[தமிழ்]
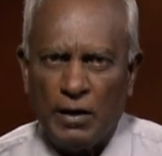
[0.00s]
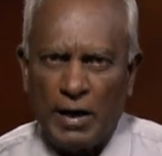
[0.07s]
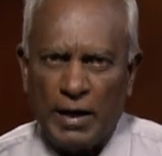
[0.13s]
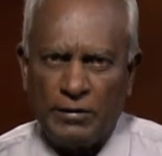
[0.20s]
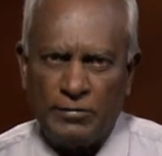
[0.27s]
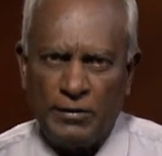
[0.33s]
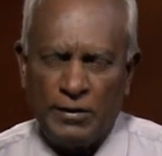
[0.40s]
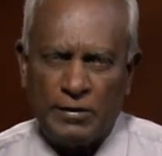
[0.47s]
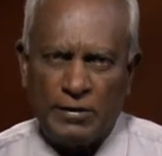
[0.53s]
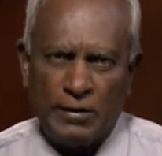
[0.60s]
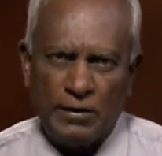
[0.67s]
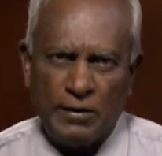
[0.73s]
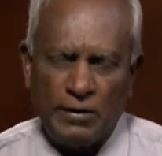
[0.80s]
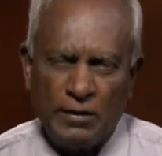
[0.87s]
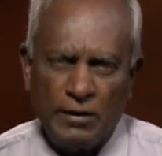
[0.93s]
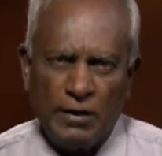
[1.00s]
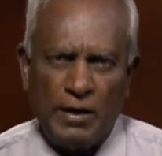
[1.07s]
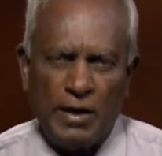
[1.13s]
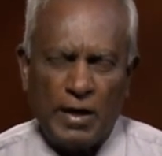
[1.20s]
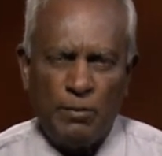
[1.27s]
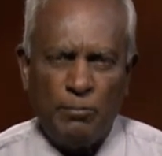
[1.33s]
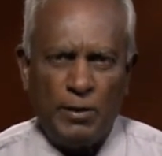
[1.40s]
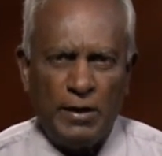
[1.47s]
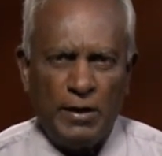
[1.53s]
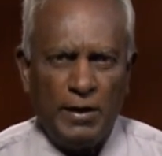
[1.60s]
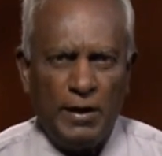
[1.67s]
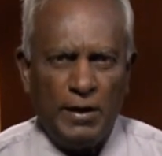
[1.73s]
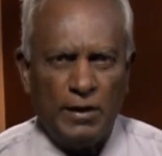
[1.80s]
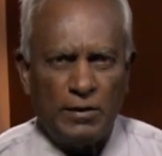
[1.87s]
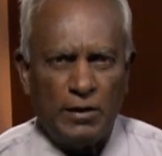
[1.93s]
அரசனுக்கு
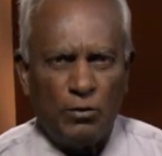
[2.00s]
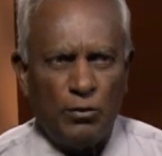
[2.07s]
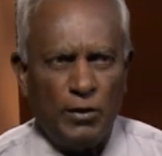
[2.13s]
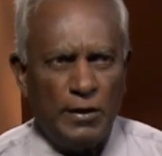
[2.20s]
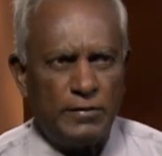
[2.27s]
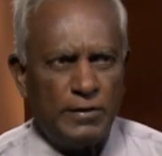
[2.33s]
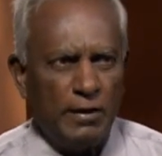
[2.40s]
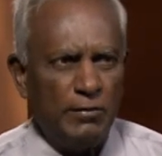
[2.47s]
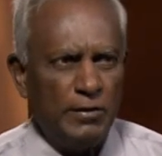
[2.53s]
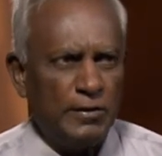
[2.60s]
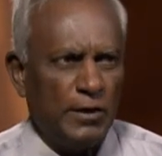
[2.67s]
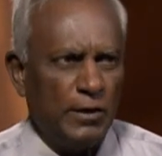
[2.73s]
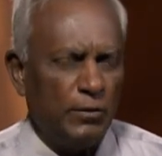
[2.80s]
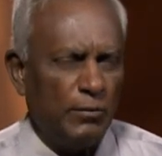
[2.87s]
அரண்மனையிலே தங்களுடைய சேவை செய்து